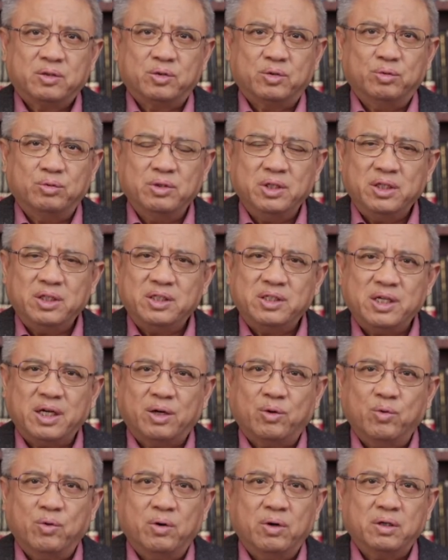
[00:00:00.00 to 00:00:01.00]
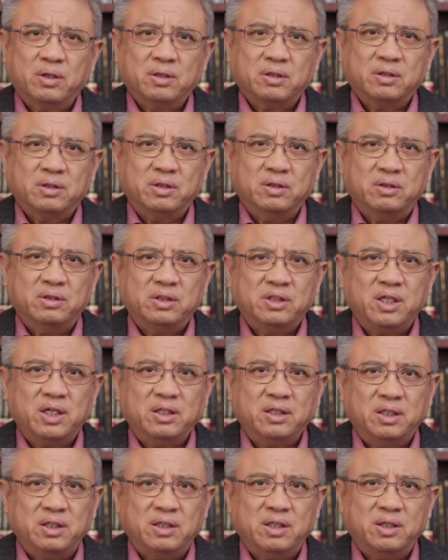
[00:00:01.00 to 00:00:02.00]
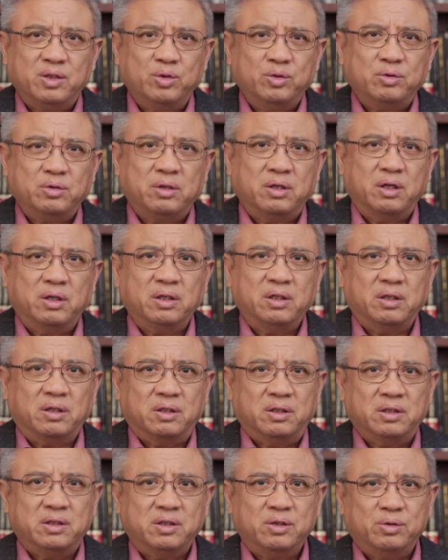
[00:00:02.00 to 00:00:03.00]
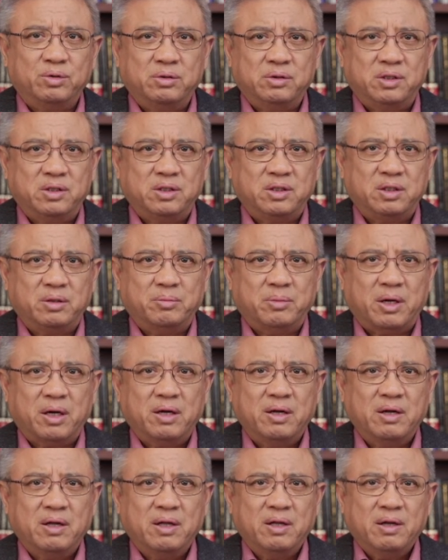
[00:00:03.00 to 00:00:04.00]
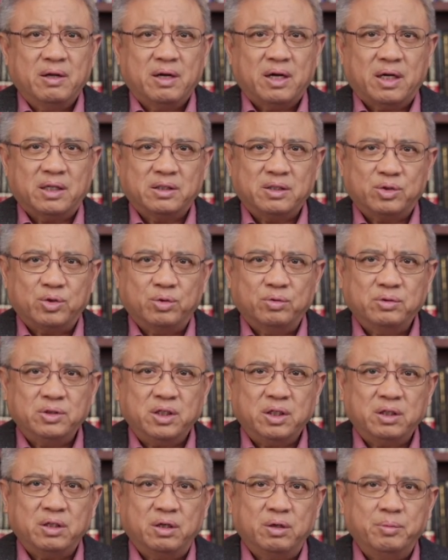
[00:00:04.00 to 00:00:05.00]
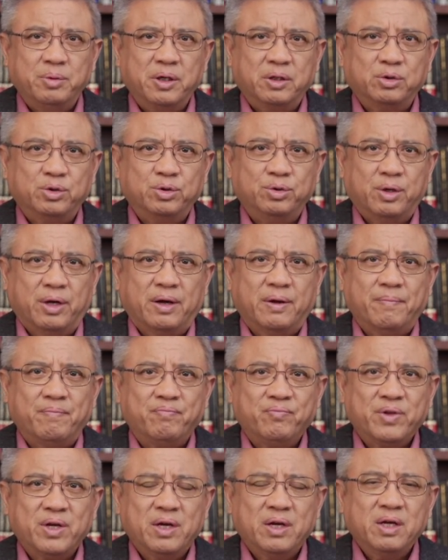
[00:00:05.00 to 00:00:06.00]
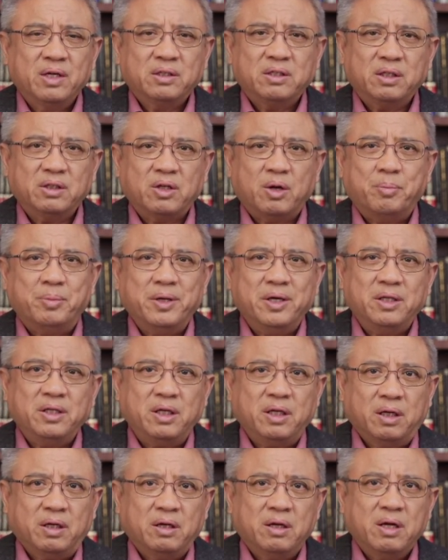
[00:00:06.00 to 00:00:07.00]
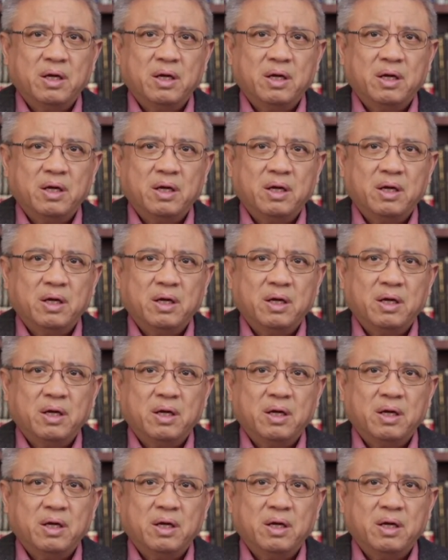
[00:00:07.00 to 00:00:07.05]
独立的建国，是由现任地区最高领导人继续执政吗？还是重新投票选？这个倒不一定。